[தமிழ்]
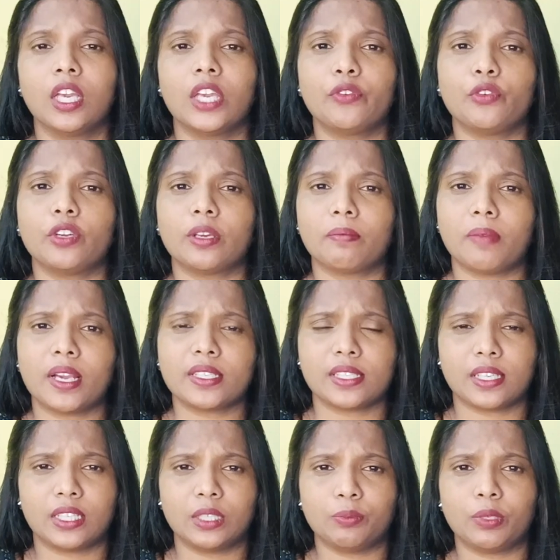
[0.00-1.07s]
இவருடைய
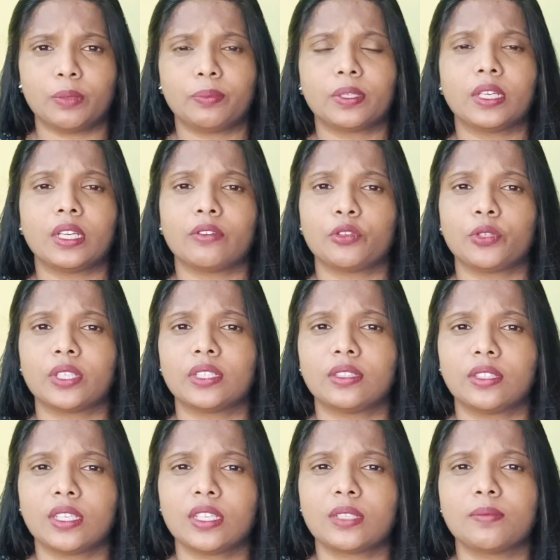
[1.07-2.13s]
மேக்ஸ் கண்டுபிடிப்புகள் அவருடைய
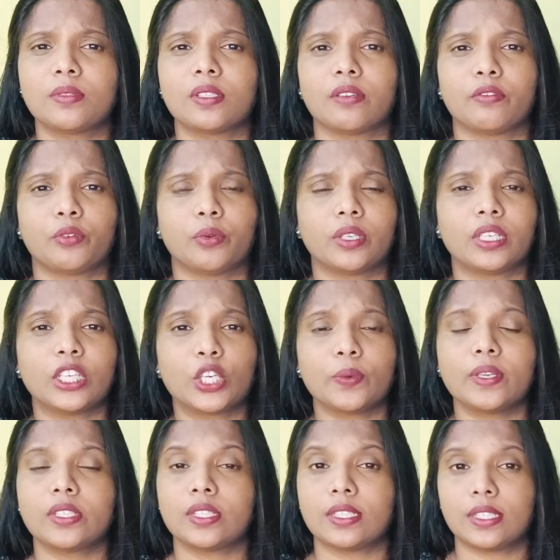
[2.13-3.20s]
தியரம்ஸ் அவருடைய
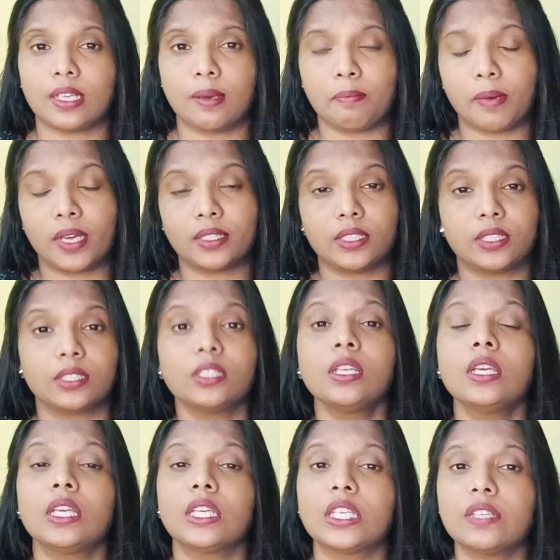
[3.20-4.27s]
ஈக்குவேஷன்ஸ் எல்லாம் பார்த்துட்டு
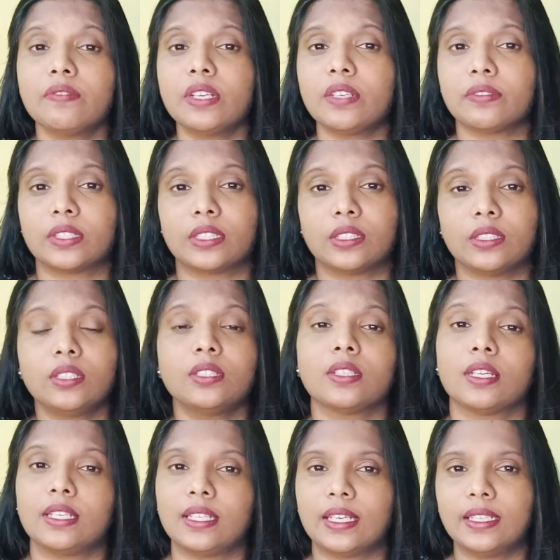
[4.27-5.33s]
இவரை வந்து
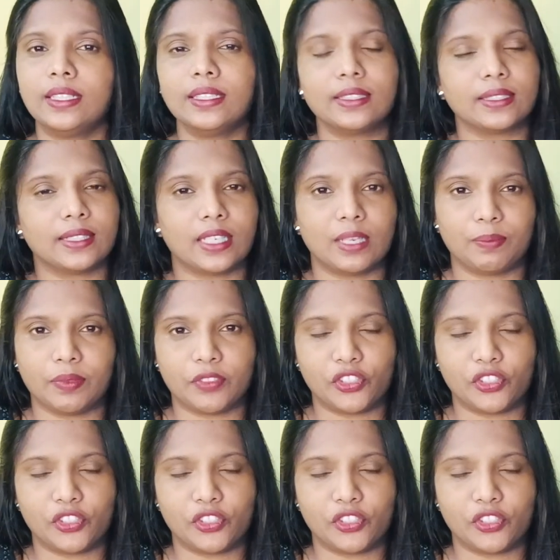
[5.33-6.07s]
லண்டனுக்கு அனுப்பி